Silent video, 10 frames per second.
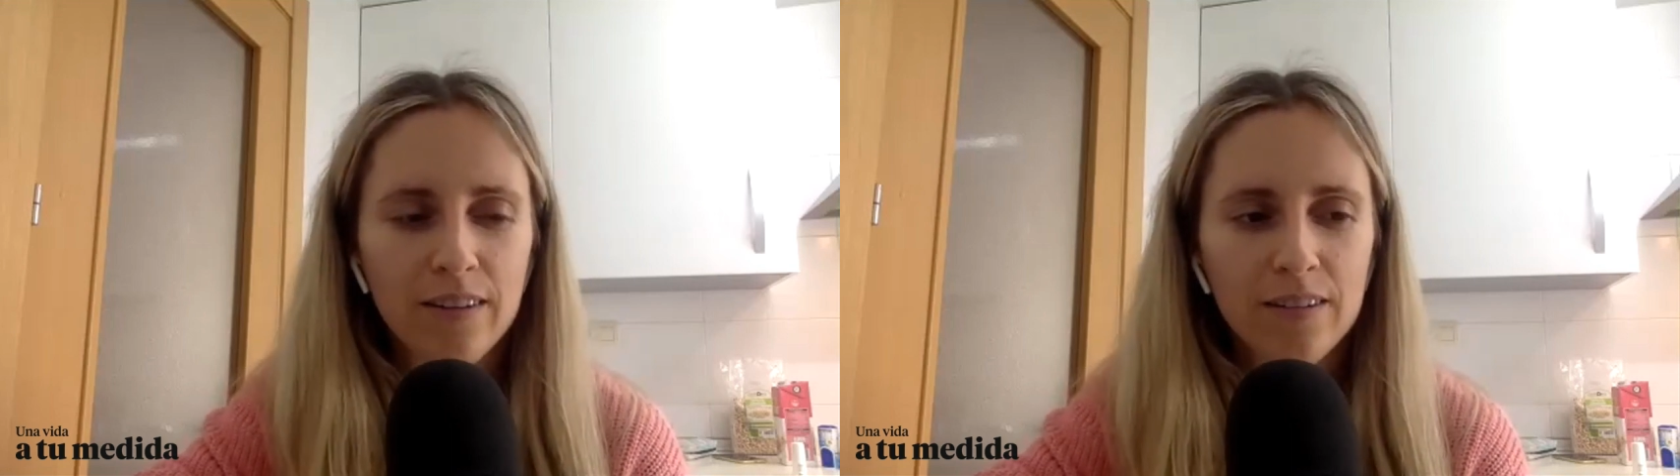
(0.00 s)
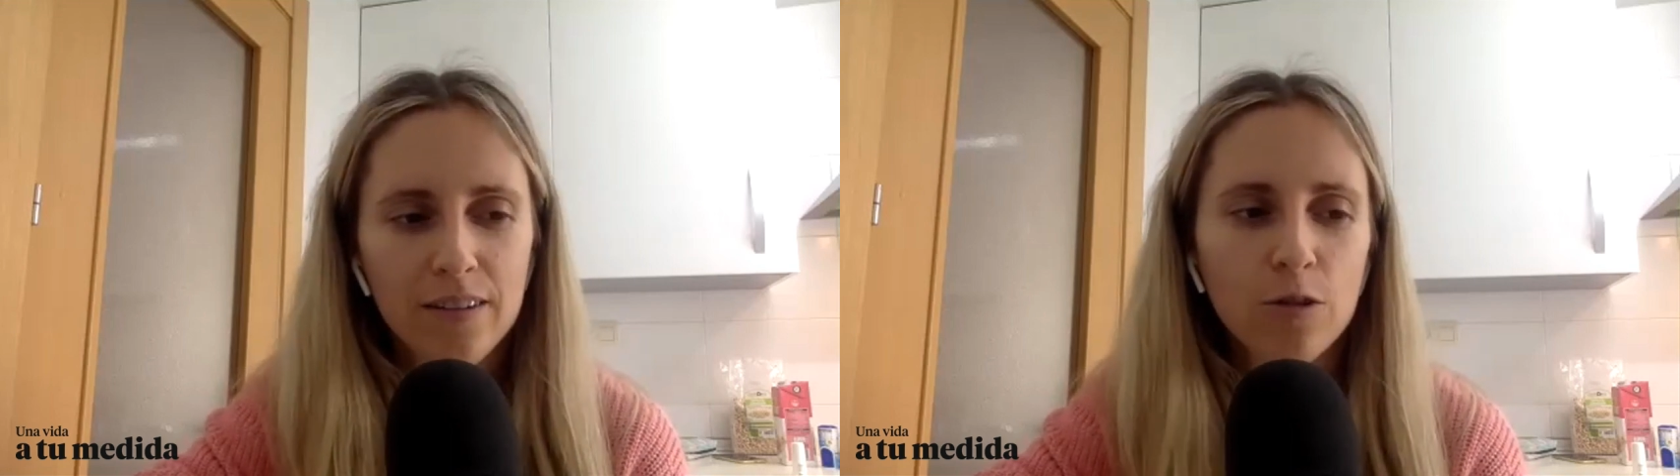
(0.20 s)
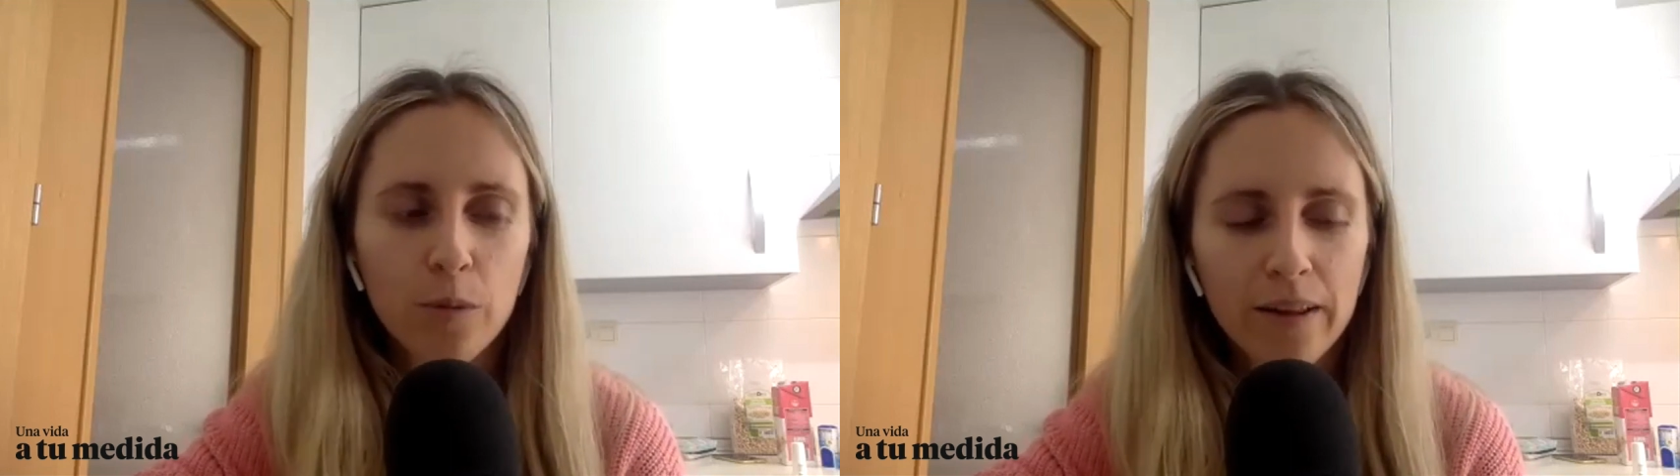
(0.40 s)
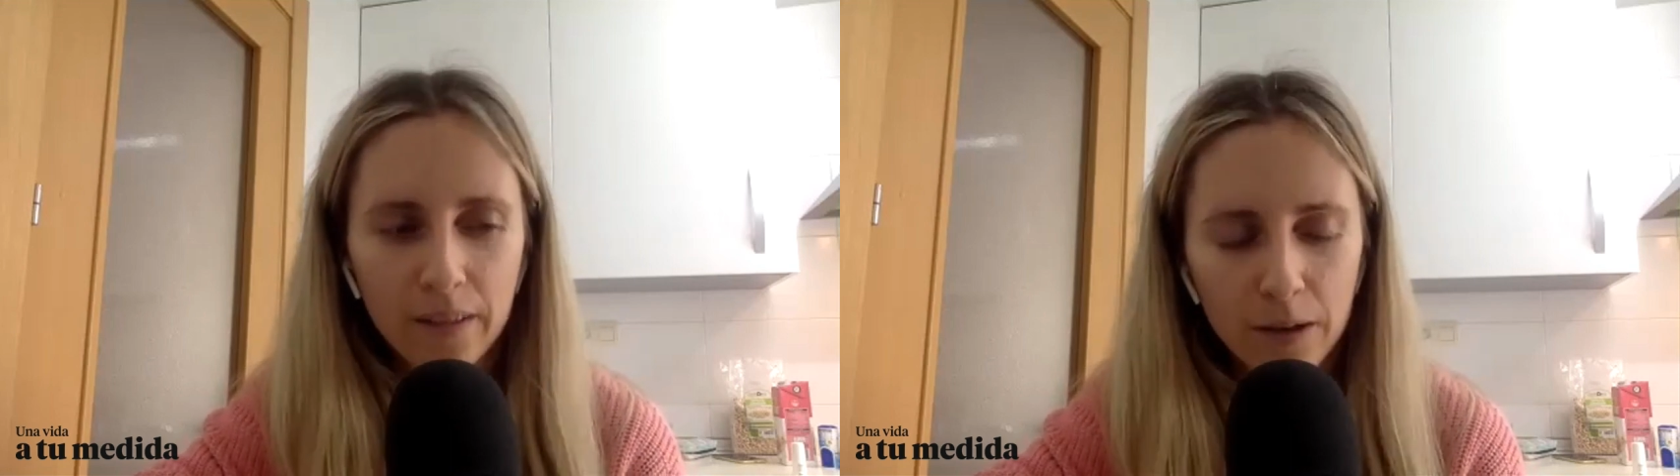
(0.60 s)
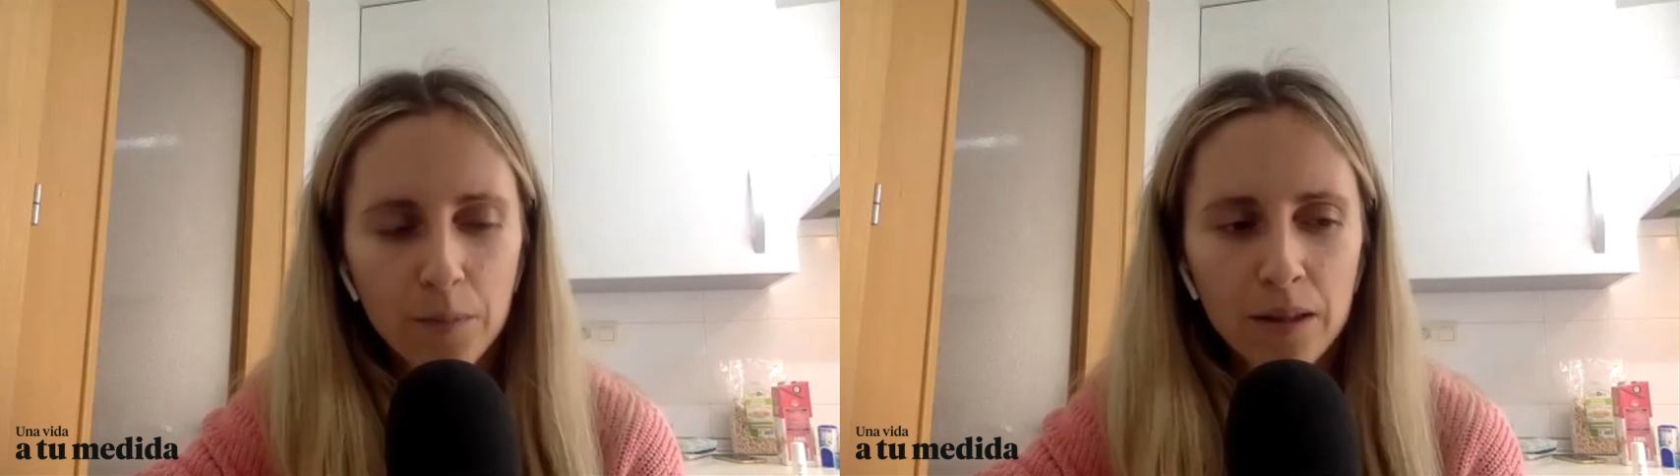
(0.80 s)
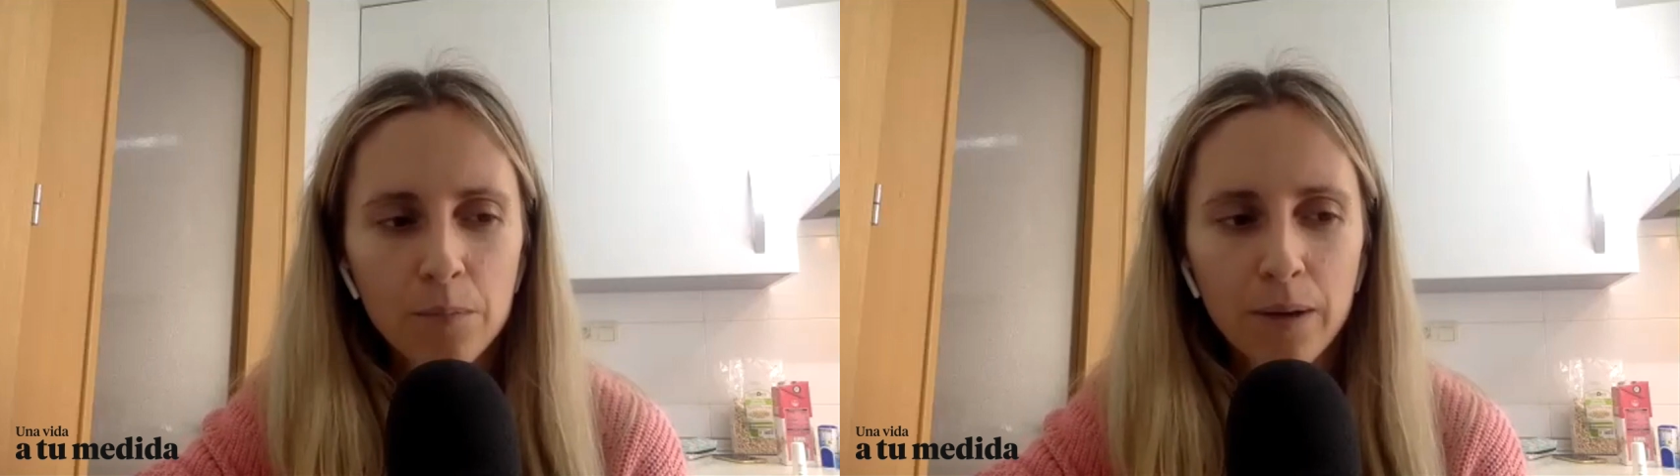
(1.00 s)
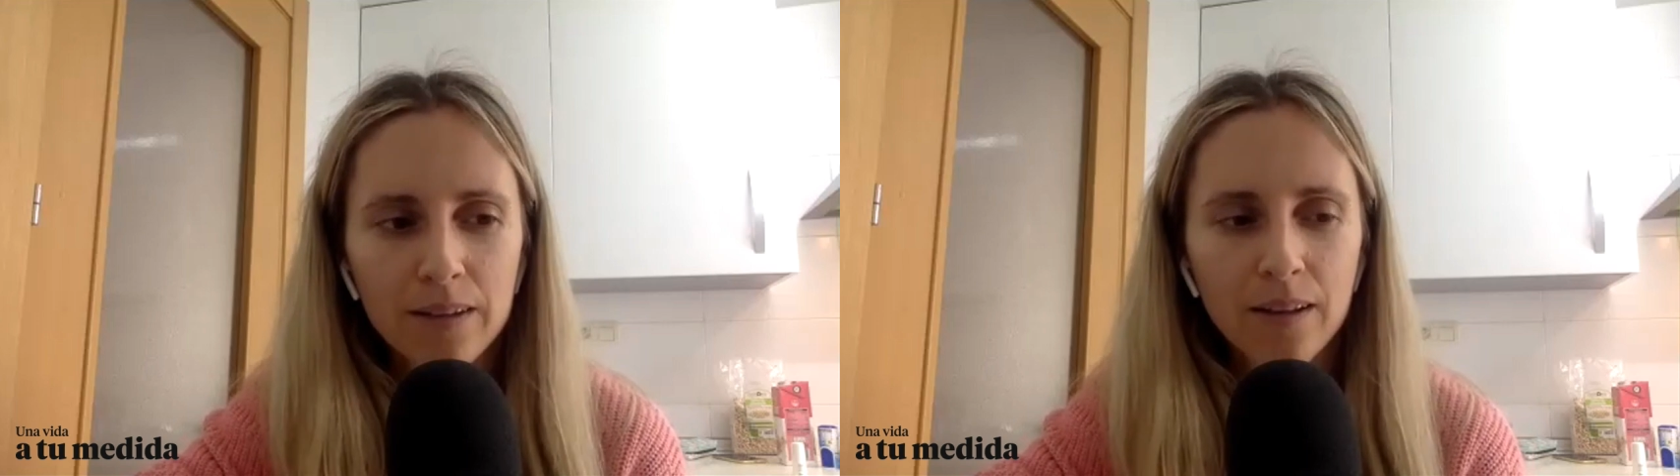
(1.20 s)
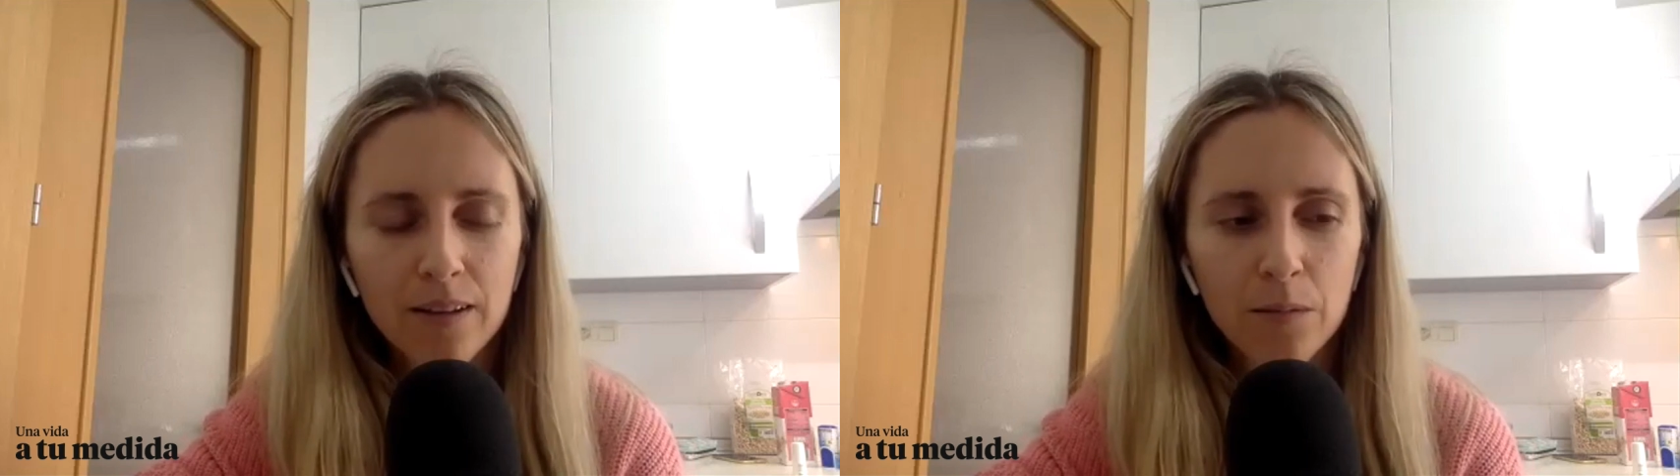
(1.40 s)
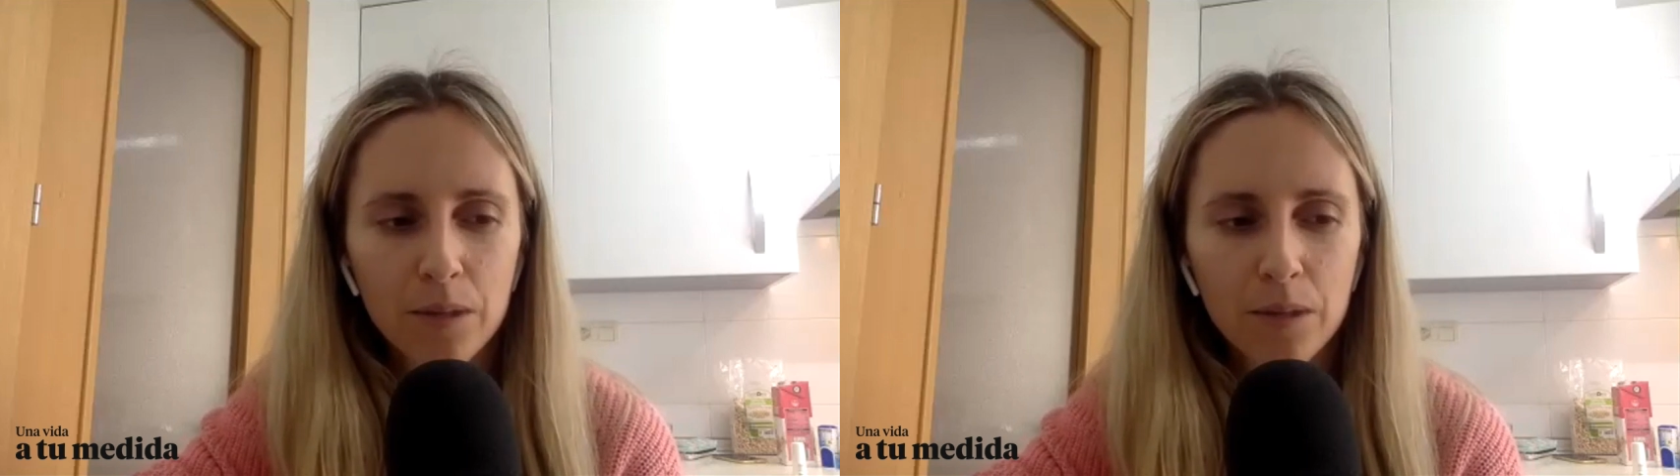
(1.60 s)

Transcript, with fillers: están siendo verdaderamente impactantes.